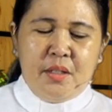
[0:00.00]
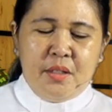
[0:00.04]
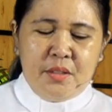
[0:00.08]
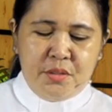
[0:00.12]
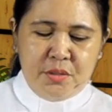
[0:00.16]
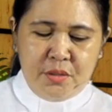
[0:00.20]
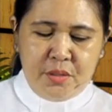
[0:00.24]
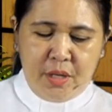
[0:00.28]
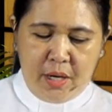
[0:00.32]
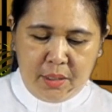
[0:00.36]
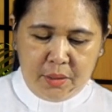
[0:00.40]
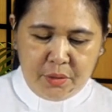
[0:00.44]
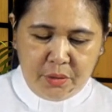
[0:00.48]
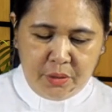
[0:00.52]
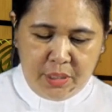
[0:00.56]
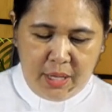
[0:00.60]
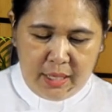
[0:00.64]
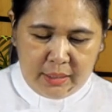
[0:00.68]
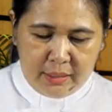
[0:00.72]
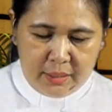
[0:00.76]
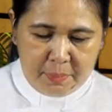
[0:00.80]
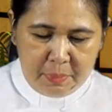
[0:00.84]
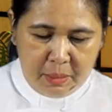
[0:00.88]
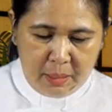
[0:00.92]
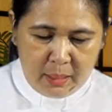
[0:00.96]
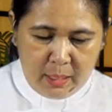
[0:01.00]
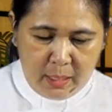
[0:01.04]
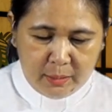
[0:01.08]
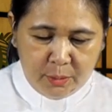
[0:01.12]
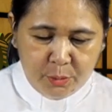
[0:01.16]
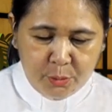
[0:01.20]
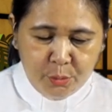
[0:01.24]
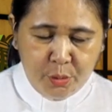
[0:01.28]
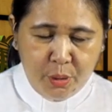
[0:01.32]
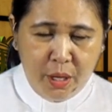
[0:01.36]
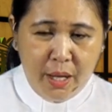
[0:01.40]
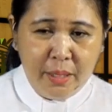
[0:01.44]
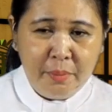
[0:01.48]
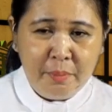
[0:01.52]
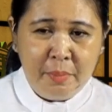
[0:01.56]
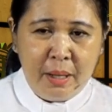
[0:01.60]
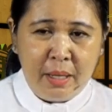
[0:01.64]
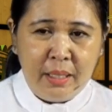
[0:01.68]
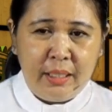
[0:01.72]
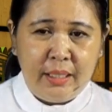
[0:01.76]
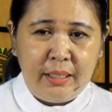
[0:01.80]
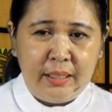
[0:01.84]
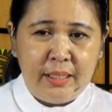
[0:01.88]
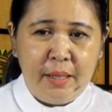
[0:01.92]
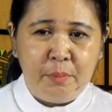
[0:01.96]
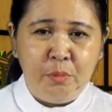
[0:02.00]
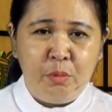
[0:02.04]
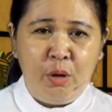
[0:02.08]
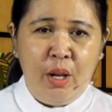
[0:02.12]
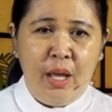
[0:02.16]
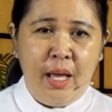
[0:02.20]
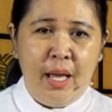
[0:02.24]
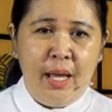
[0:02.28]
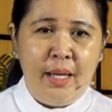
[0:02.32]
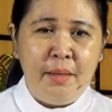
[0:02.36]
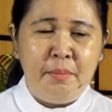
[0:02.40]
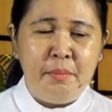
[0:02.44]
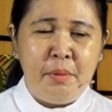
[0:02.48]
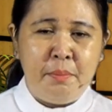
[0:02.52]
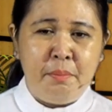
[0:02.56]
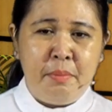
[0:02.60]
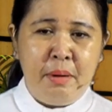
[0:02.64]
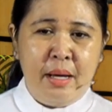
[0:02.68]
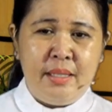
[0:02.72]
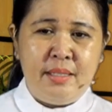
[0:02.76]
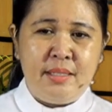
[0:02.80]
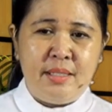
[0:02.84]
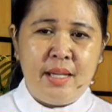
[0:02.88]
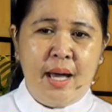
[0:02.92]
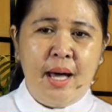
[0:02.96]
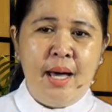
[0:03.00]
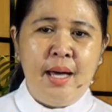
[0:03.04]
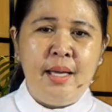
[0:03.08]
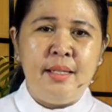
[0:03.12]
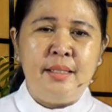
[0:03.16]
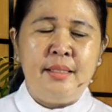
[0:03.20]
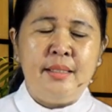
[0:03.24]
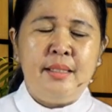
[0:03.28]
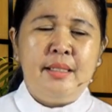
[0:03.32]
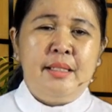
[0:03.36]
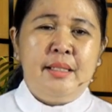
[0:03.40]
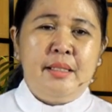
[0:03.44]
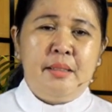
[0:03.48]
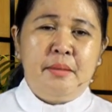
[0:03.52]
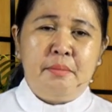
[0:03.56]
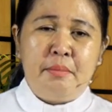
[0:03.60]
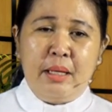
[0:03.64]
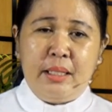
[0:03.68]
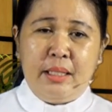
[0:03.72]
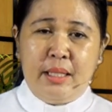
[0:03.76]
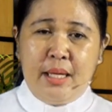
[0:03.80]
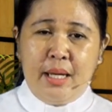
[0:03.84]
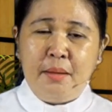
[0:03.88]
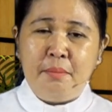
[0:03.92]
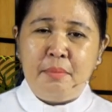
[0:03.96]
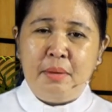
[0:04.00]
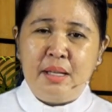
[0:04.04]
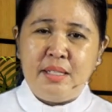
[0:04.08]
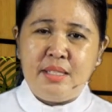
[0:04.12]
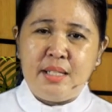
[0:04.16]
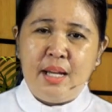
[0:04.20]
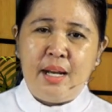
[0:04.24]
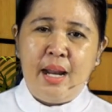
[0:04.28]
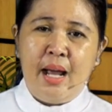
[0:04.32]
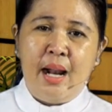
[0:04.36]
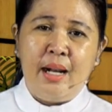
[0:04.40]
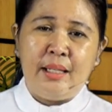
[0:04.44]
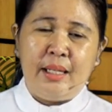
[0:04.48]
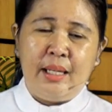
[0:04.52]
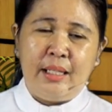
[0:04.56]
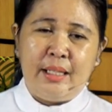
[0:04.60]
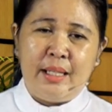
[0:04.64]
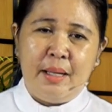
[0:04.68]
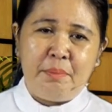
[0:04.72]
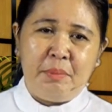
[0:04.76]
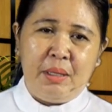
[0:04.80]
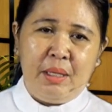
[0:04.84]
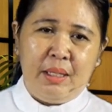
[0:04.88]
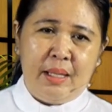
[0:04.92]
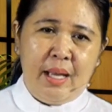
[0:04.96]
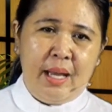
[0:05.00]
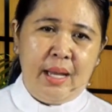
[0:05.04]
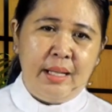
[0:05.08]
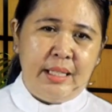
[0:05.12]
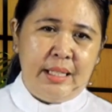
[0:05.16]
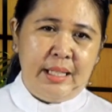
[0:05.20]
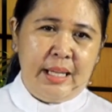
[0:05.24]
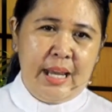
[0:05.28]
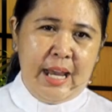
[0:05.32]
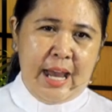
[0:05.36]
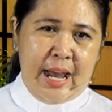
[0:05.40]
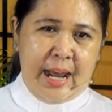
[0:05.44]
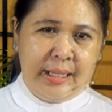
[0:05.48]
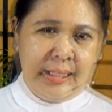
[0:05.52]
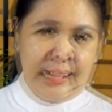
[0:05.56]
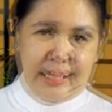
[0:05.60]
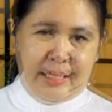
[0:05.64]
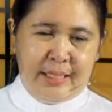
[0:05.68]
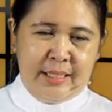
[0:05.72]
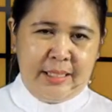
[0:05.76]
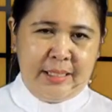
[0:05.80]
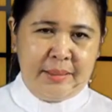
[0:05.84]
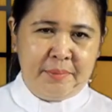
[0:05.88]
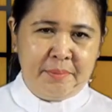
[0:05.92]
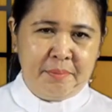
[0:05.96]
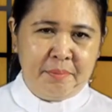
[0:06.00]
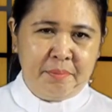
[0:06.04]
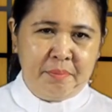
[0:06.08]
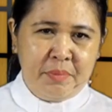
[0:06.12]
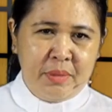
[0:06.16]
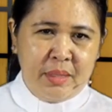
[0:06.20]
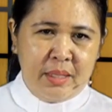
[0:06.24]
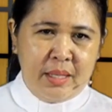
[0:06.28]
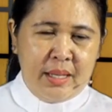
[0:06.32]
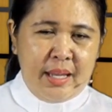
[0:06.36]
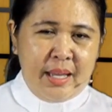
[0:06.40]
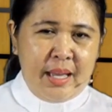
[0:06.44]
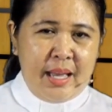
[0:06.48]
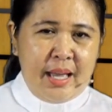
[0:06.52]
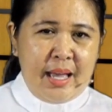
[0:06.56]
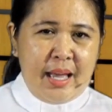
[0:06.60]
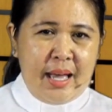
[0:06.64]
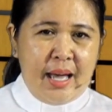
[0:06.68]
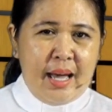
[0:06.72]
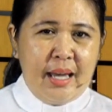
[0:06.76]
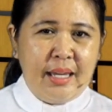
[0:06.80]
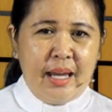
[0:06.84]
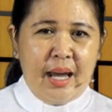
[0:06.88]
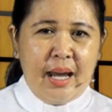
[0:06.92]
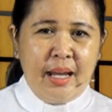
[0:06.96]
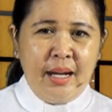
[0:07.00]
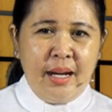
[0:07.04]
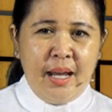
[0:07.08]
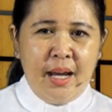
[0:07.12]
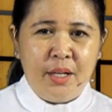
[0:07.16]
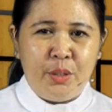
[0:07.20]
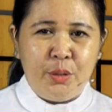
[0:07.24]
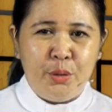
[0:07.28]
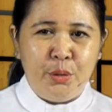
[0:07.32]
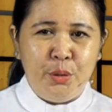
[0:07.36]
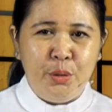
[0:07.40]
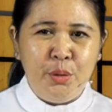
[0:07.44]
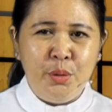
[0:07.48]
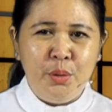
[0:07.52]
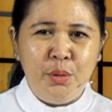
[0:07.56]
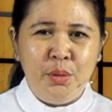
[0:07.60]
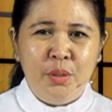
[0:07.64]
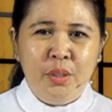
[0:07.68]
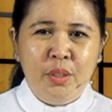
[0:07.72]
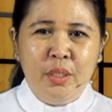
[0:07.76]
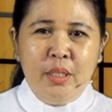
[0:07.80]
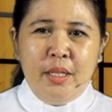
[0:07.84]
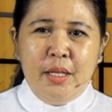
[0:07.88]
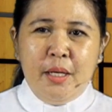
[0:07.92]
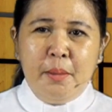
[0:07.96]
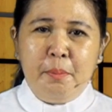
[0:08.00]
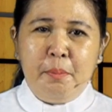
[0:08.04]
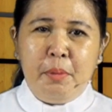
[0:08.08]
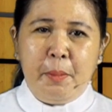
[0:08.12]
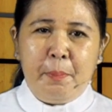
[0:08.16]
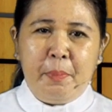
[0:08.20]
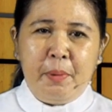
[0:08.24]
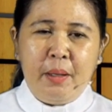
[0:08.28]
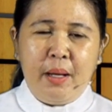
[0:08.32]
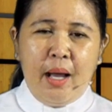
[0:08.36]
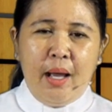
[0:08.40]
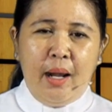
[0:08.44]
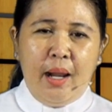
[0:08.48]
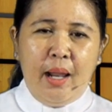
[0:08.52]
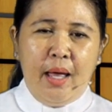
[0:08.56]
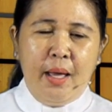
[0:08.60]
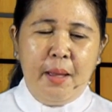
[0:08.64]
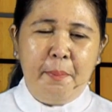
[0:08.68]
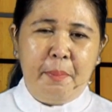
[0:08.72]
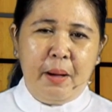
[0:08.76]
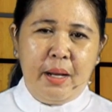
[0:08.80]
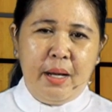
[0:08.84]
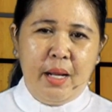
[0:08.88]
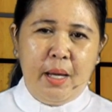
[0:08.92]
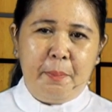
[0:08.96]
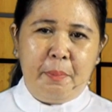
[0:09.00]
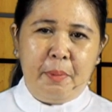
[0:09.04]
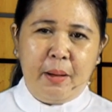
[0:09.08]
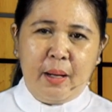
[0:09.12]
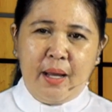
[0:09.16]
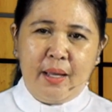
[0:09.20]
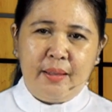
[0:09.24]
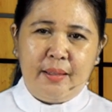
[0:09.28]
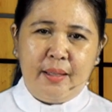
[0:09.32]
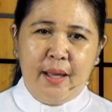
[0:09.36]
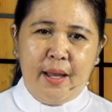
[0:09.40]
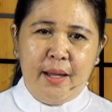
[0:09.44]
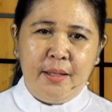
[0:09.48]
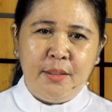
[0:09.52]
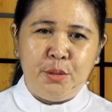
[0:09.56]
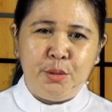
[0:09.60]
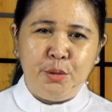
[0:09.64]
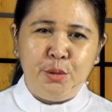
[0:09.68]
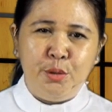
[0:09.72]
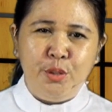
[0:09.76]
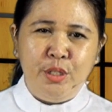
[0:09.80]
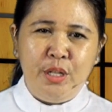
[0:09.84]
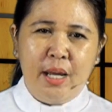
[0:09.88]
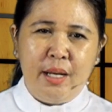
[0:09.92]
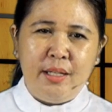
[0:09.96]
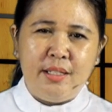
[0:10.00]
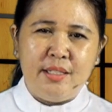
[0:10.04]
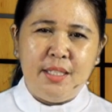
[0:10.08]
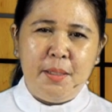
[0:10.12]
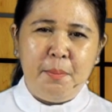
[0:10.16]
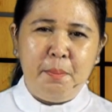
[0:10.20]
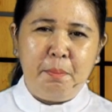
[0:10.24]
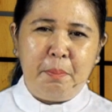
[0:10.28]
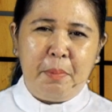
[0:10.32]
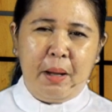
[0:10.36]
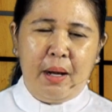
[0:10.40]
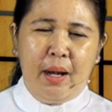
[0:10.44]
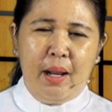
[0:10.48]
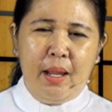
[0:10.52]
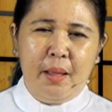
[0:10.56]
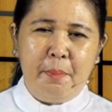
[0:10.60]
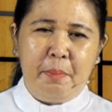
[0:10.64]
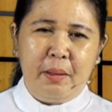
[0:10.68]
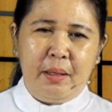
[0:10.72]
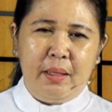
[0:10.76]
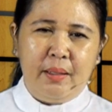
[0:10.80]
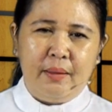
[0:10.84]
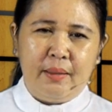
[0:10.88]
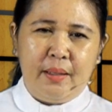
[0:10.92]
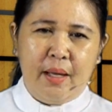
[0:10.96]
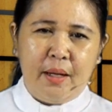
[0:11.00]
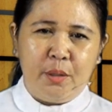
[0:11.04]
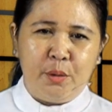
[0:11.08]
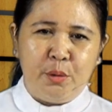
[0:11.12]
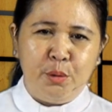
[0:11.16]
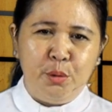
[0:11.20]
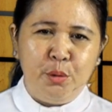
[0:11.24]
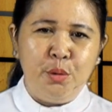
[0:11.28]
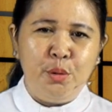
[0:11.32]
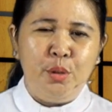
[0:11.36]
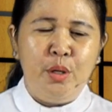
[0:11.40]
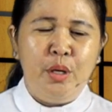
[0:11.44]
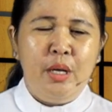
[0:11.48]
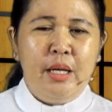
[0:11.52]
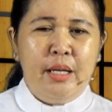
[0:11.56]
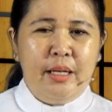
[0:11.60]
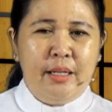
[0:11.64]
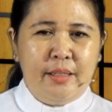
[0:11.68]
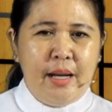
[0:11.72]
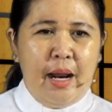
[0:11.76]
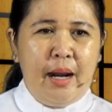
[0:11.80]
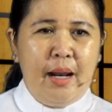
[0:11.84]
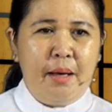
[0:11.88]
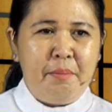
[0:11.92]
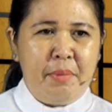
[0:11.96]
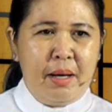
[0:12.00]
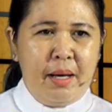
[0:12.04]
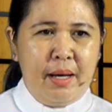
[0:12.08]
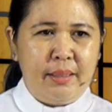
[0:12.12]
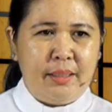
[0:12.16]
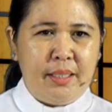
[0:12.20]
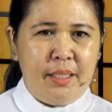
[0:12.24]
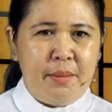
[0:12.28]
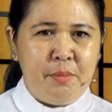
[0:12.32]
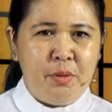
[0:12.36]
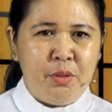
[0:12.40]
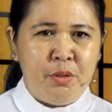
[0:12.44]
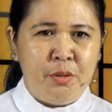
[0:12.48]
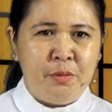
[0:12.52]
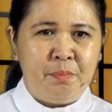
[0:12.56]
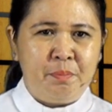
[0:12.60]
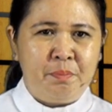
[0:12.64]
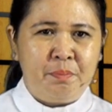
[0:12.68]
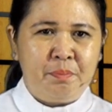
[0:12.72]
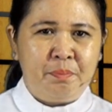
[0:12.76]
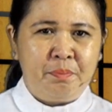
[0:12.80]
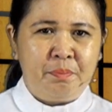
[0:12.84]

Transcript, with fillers: Saudaraku yang diberkati Tuhan, mari kita mulai membaca bagian bacaan Alkitab kita di hari ini. Hai anakku, berpeganglah pada perkataanku dan simpanlah perintahku dalam hatimu.